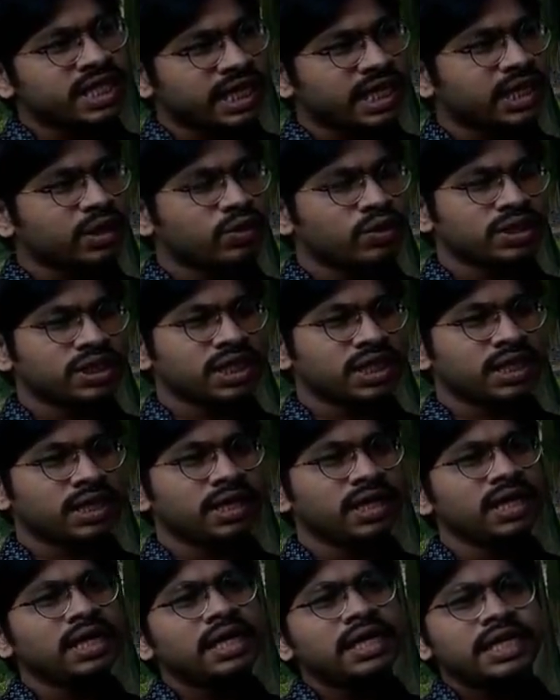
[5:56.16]
থাকার কথা
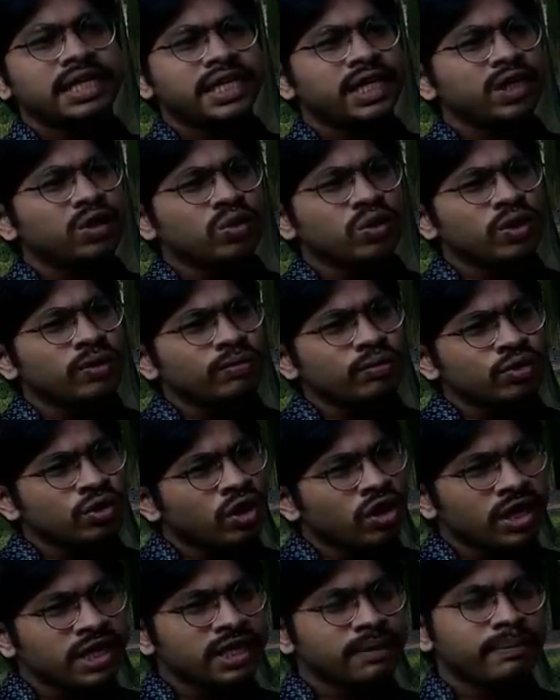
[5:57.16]
এগুলো মনে
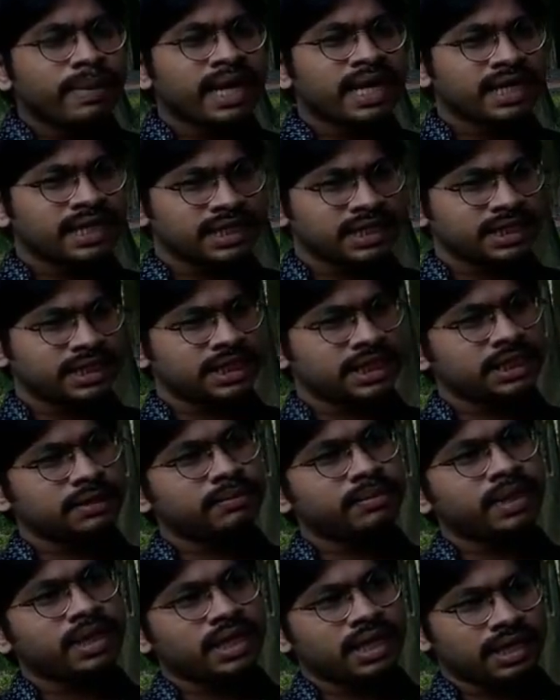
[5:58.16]
হয় না বাংলাদেশে
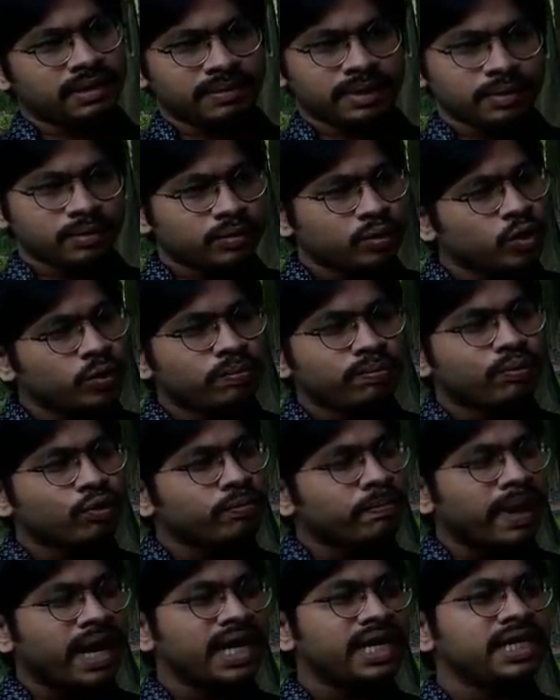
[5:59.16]
খুব
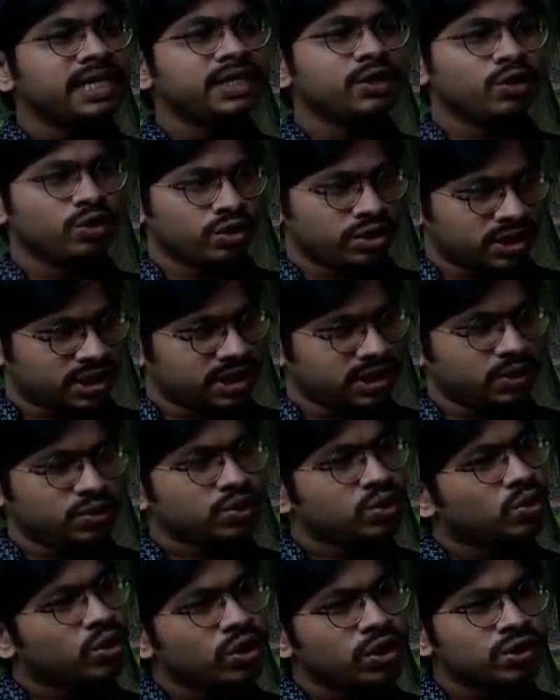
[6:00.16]
প্রপারলি হচ্ছে
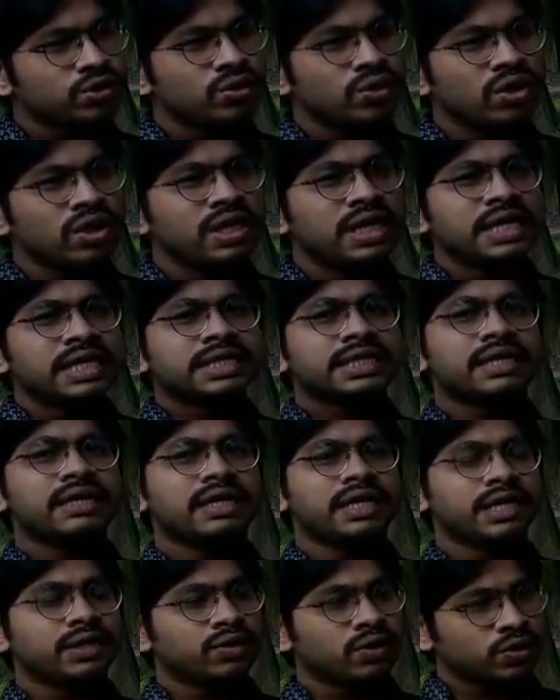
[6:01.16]
যদি হইতো
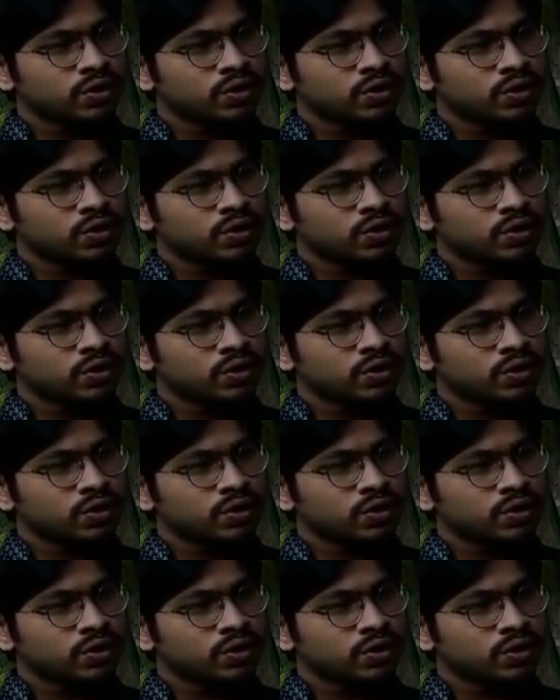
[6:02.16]
তাহলে লেখক